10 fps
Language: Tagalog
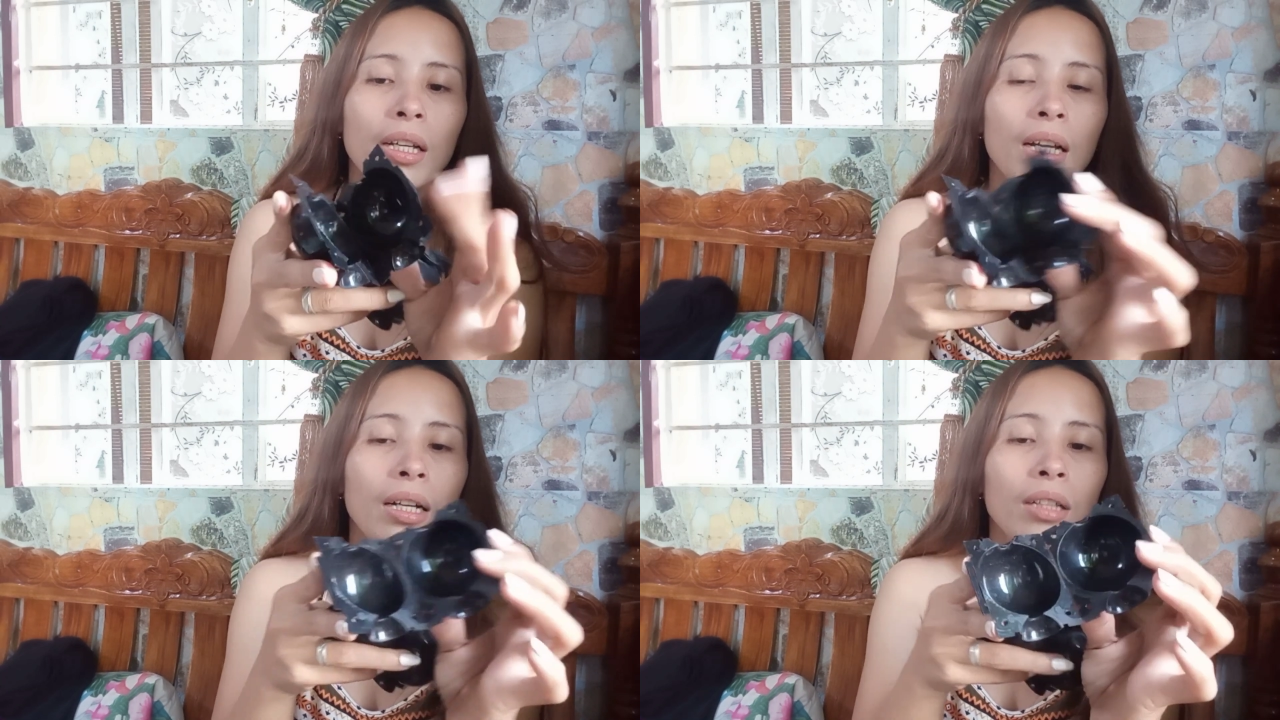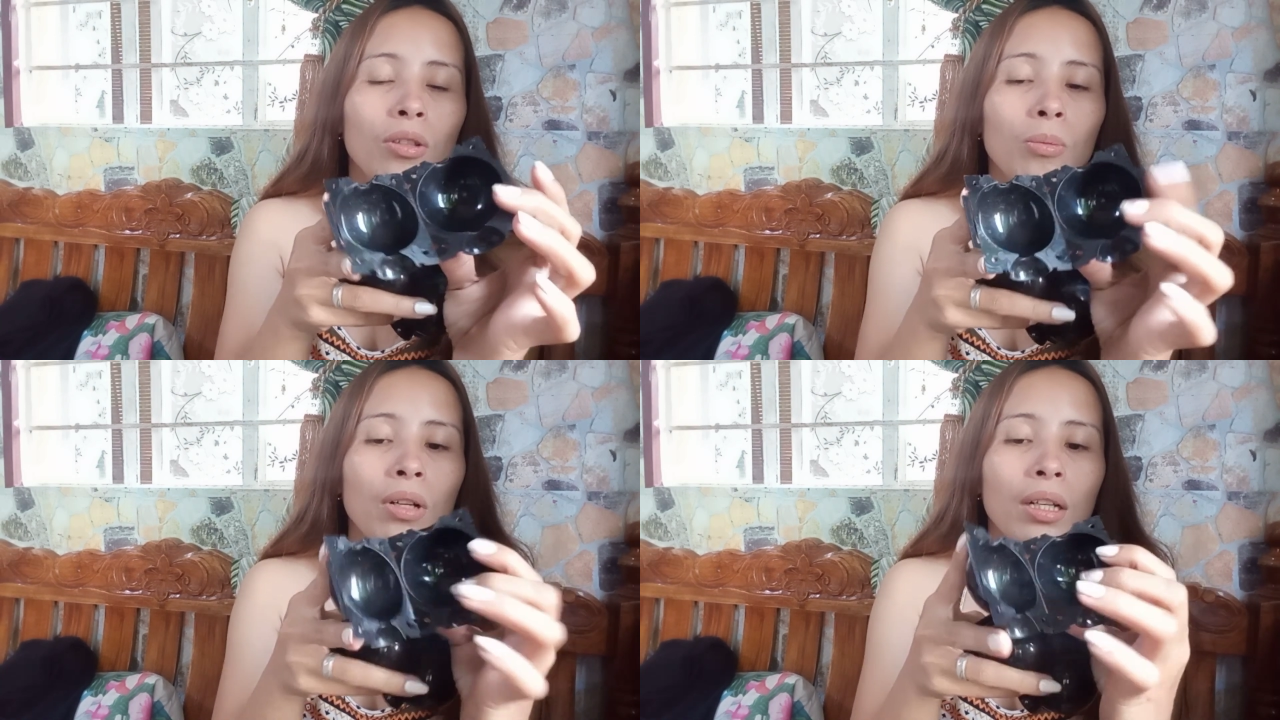
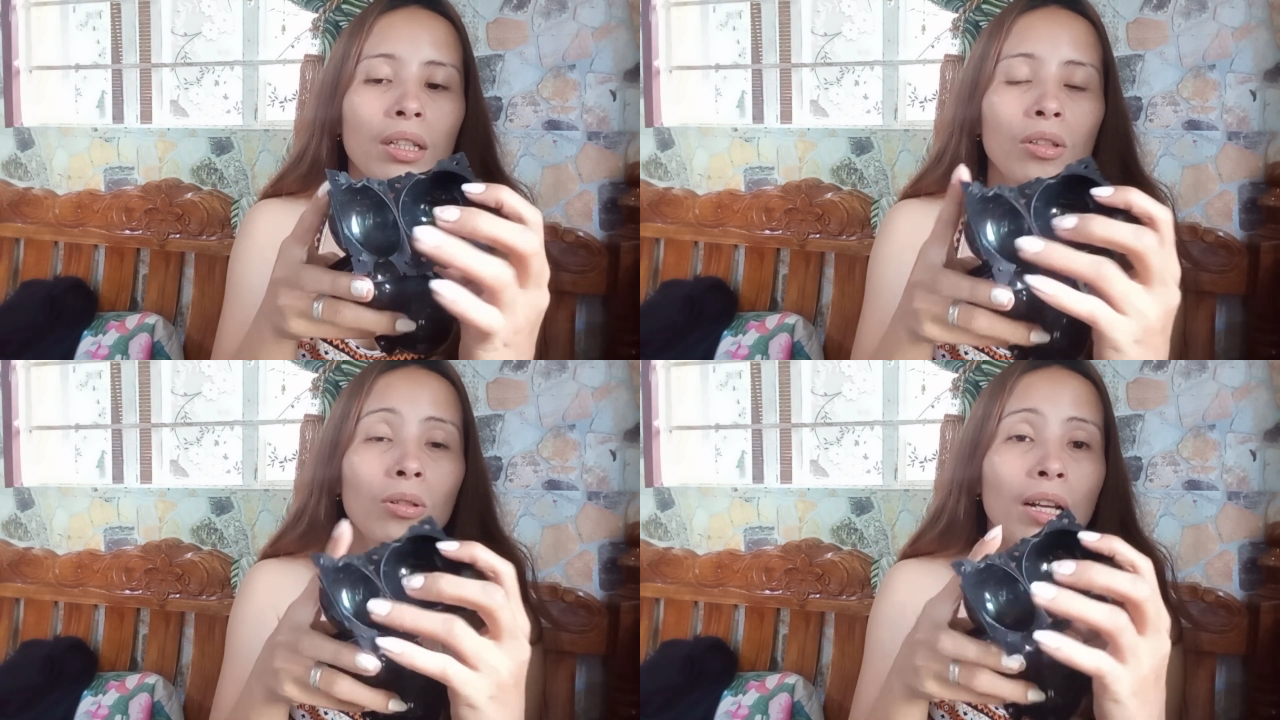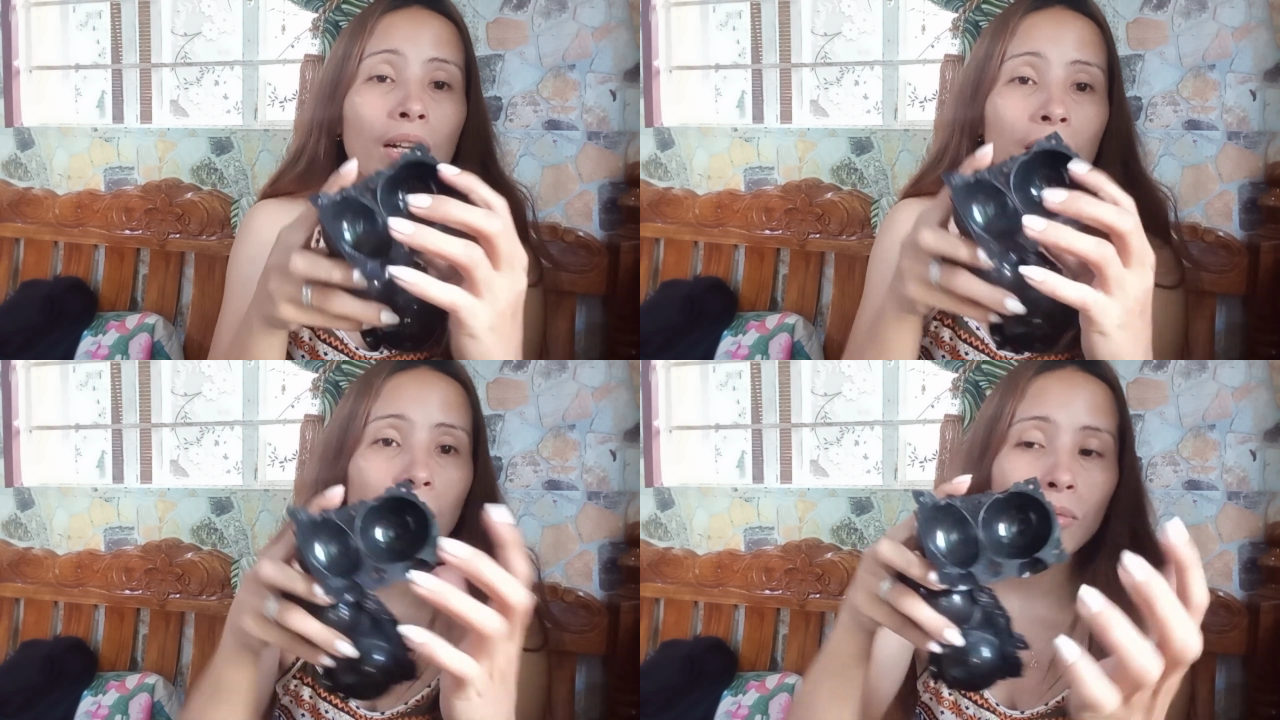igaganto mo lang dito,
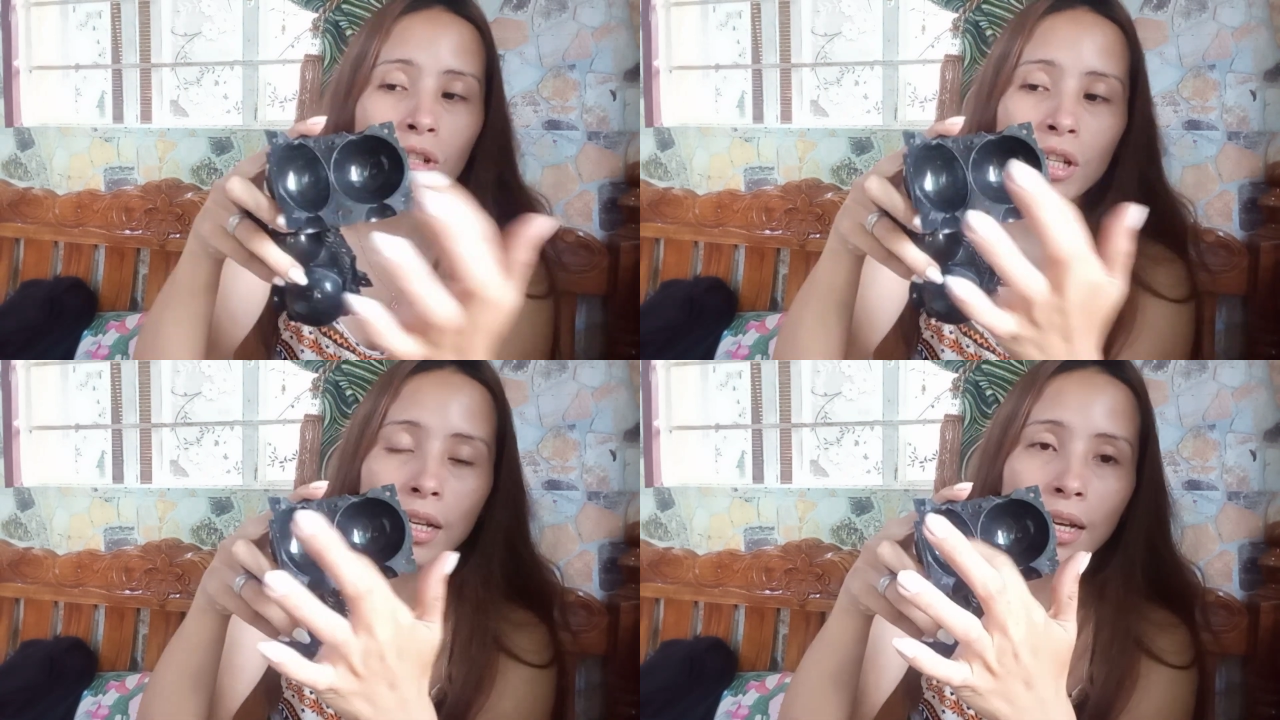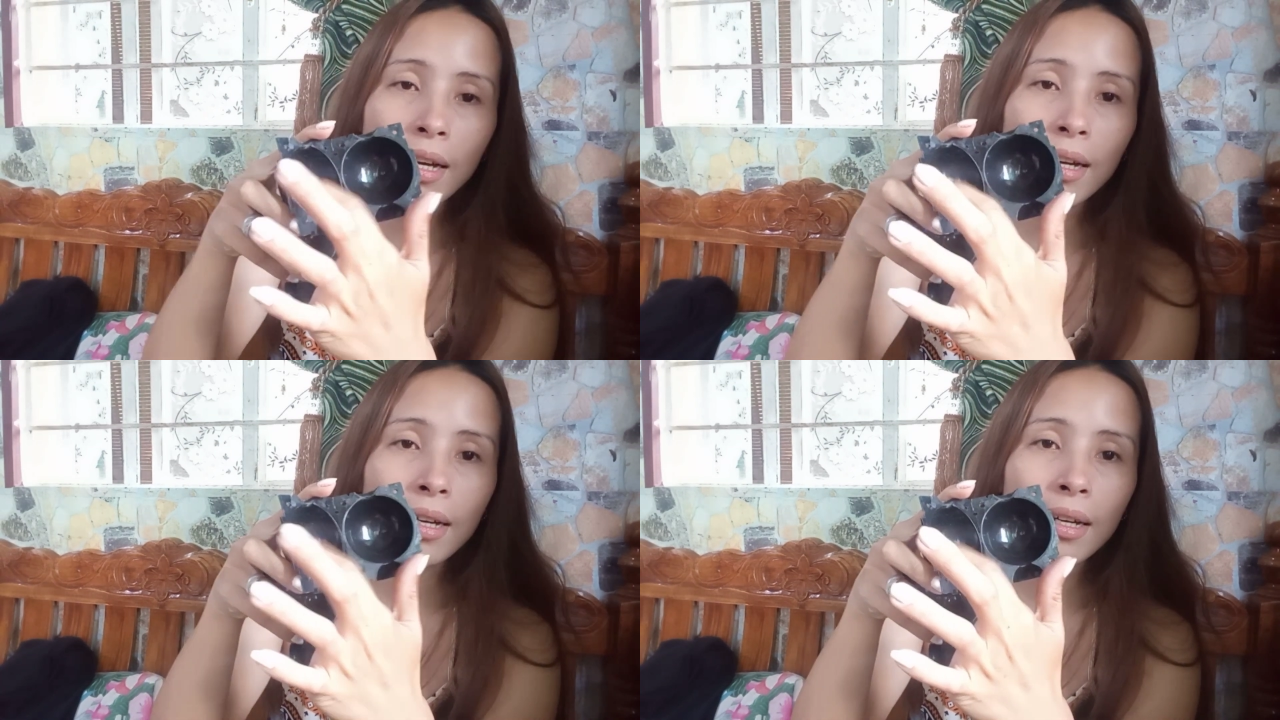lalagyan mo siya
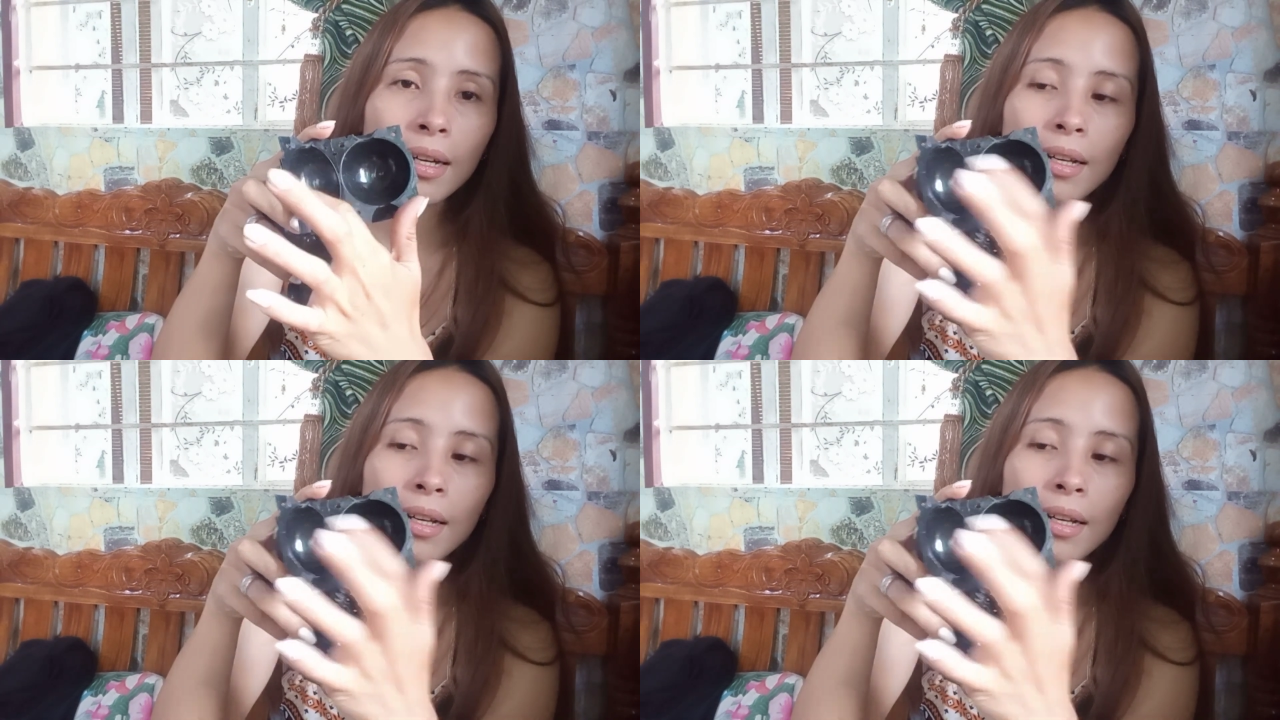ng